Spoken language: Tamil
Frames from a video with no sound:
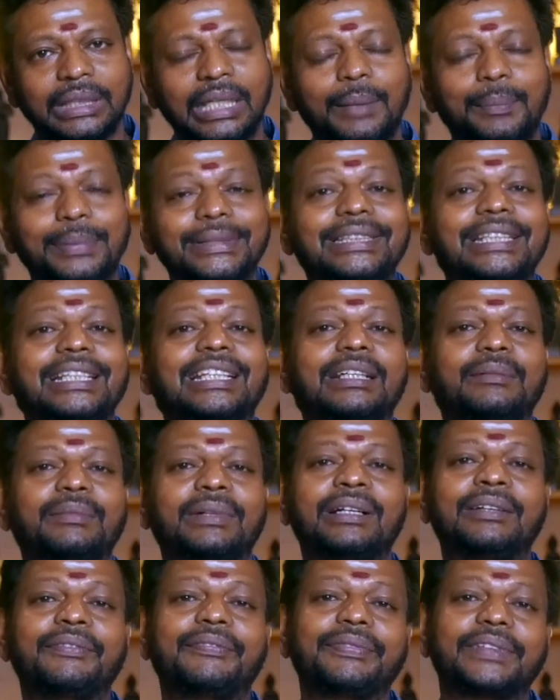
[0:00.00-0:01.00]
அப்போ
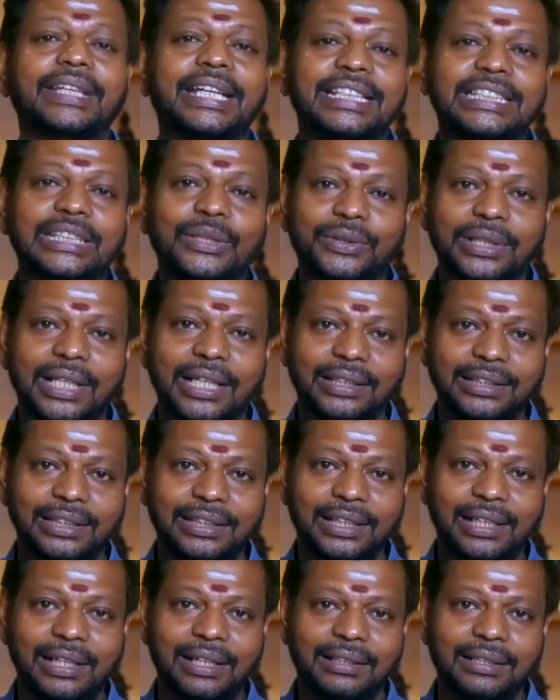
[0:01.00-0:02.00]
சீக்கிரமாக ஏஜ் அவுட் ஆகுது
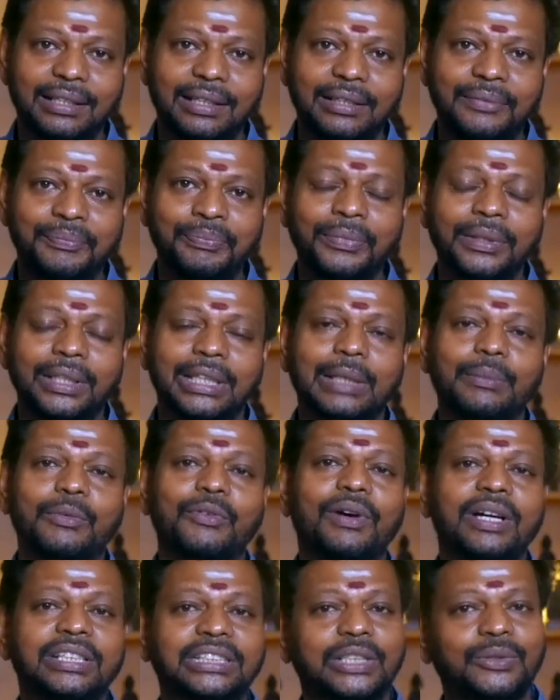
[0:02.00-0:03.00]
இதனால தான் நம்ம
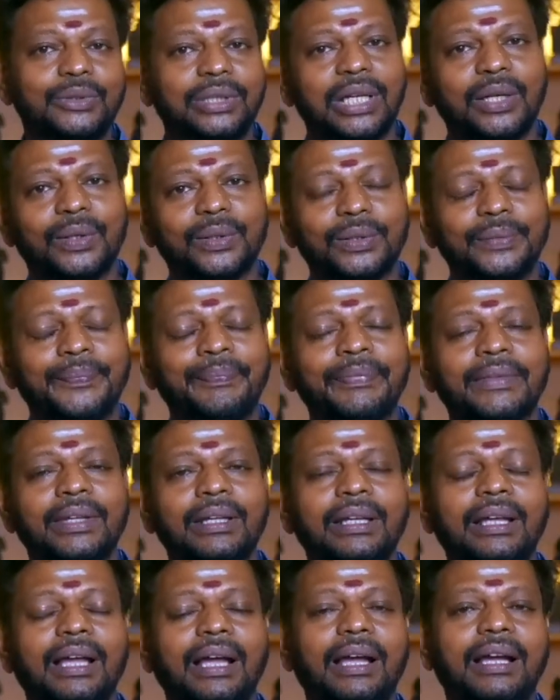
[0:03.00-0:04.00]
வாஷ் அவுட் ஆகிறோம்
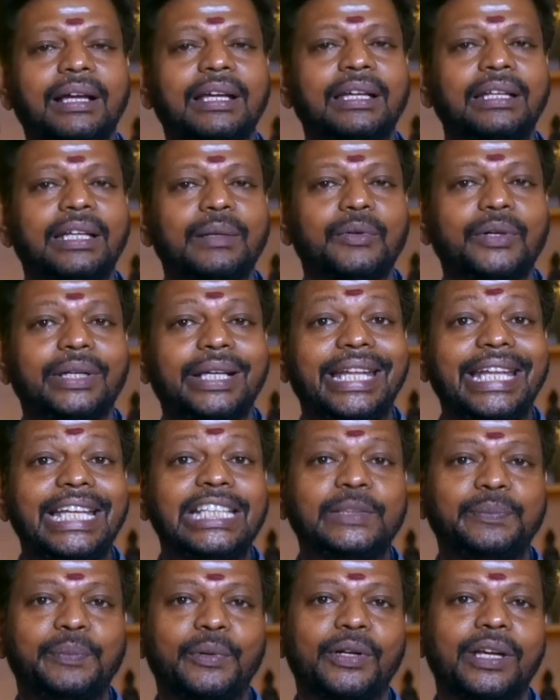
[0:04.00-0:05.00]
ஆக நம்ம
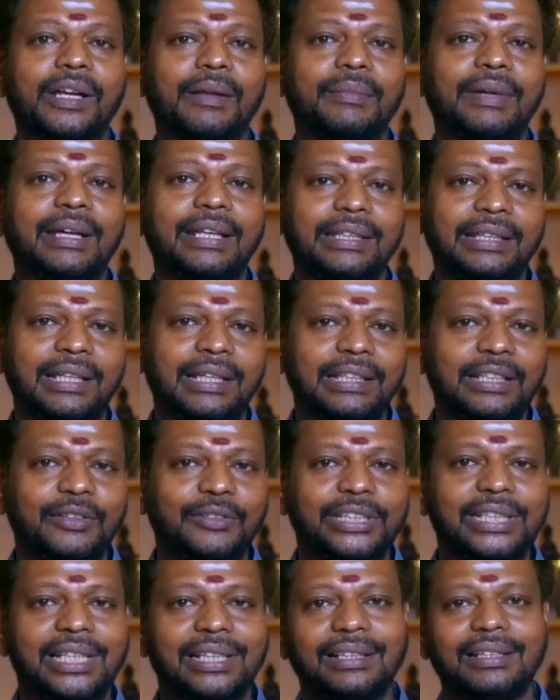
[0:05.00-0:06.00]
கிரீஸ் போடுற மாதிரி தான் இந்த
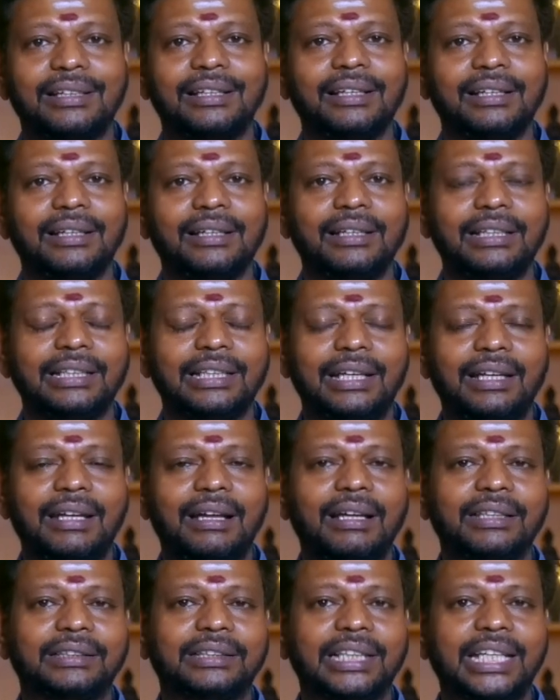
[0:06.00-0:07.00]
விஷயங்கள்
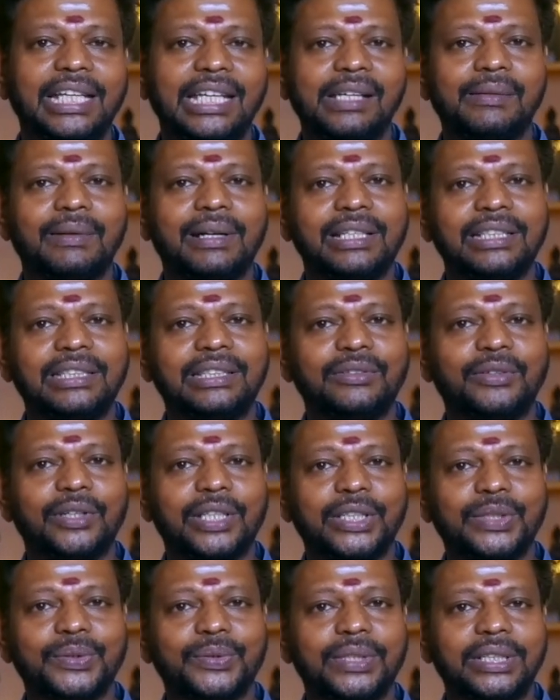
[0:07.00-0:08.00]
எல்லா தடையும் அடித்து
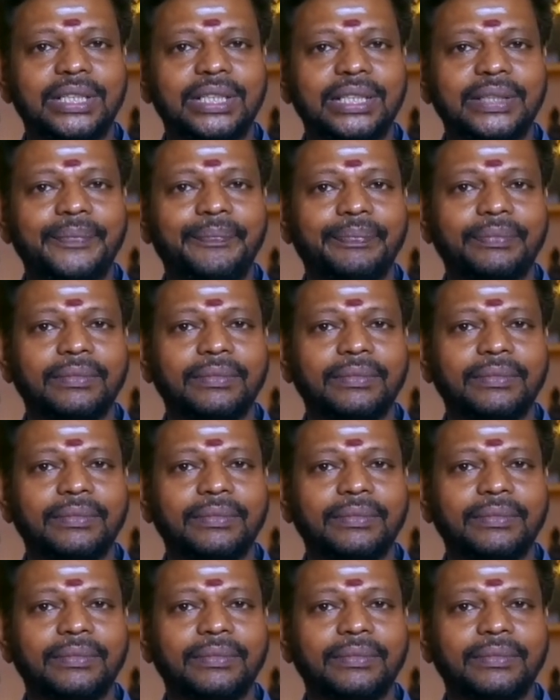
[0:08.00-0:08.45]
உடச்சி விட்டுட்டு